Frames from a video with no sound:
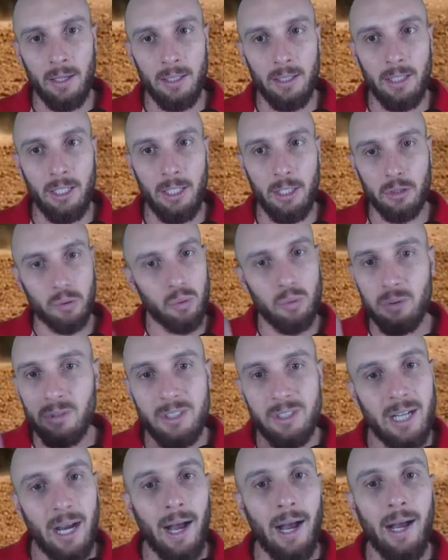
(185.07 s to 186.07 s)
isso
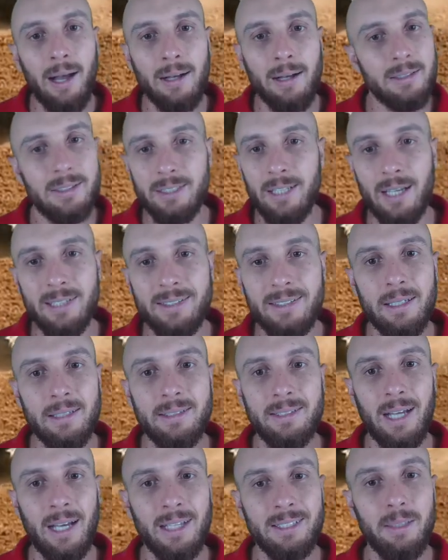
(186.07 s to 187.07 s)
já, já, se,
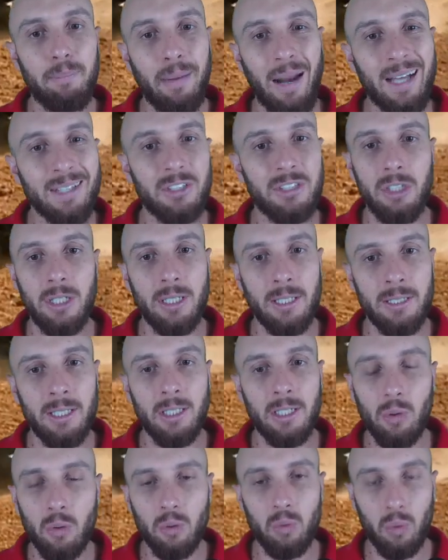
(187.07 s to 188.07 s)
já se pratica na
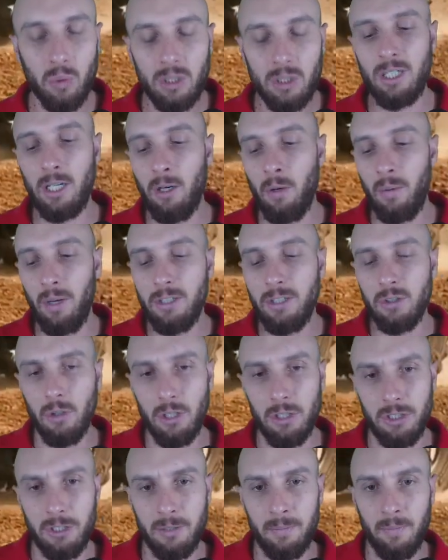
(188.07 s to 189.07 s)
agricultura, já não é de
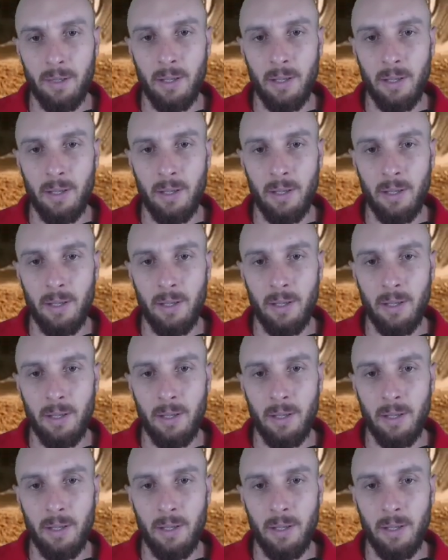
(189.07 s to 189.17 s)
hoje.